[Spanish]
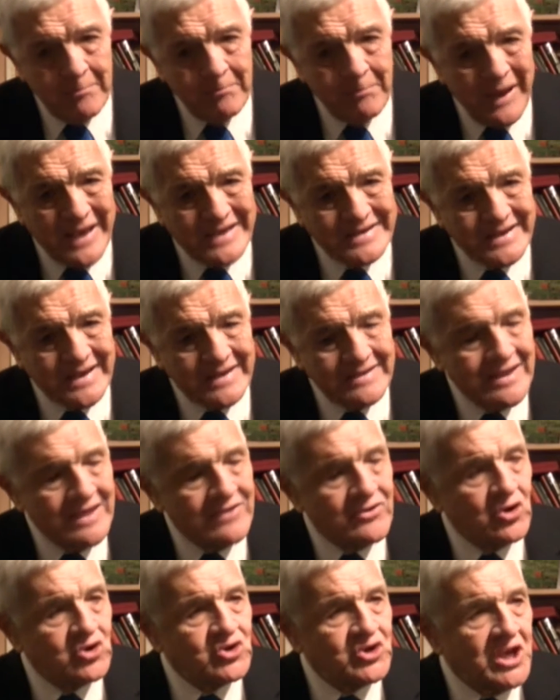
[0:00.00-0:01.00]
Pasa de
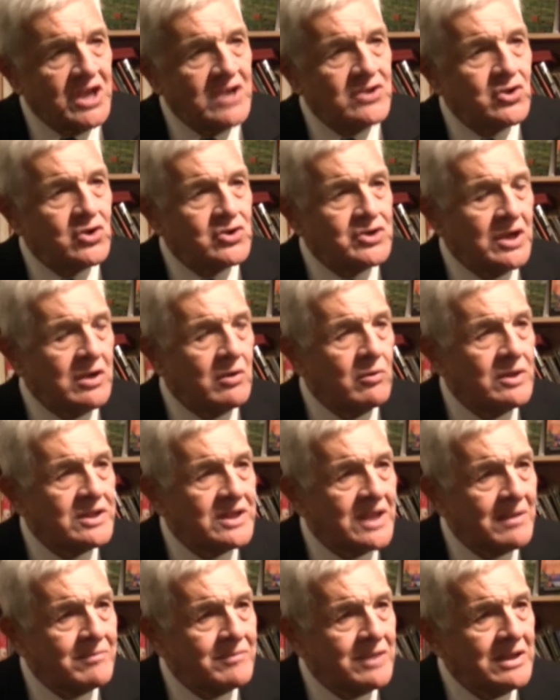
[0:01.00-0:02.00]

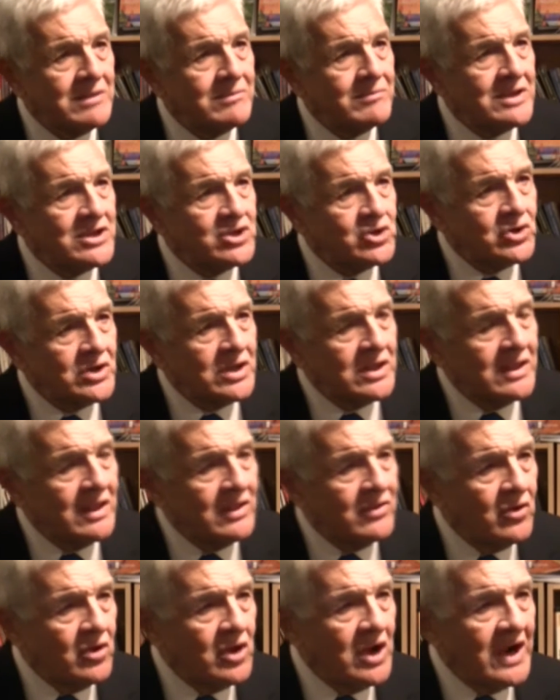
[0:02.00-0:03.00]
250 mil millones
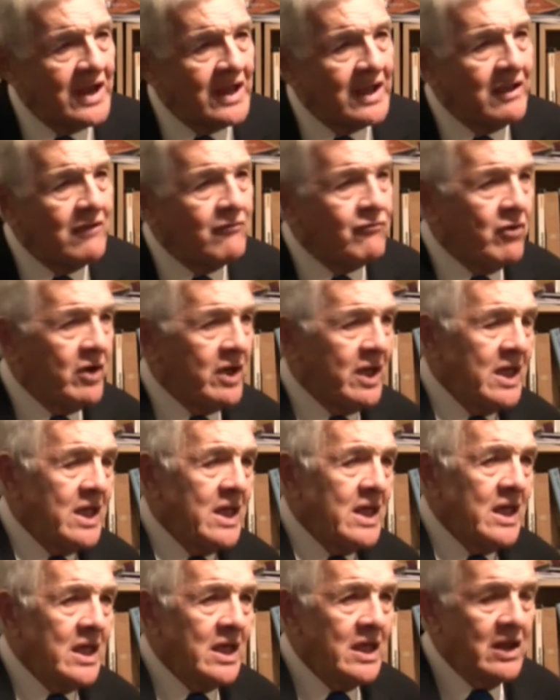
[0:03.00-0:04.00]
de dólares, que fue
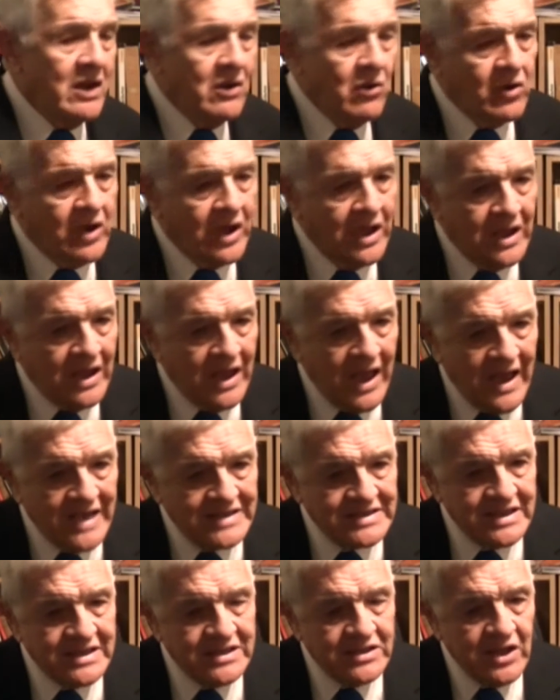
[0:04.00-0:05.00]
lo que
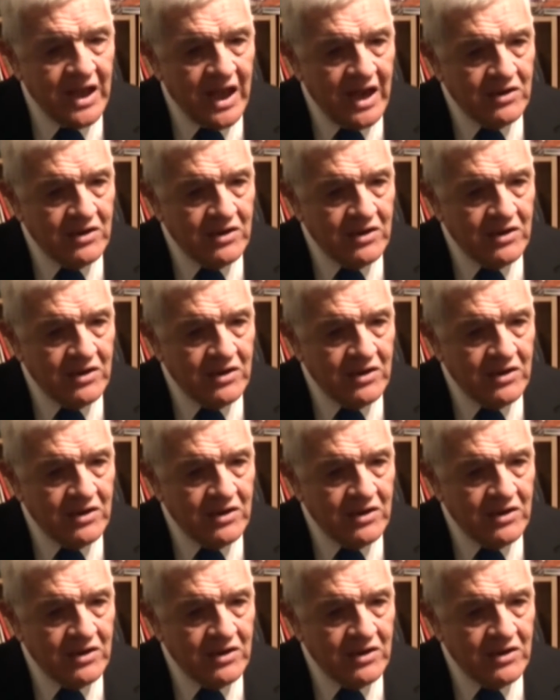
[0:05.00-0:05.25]
a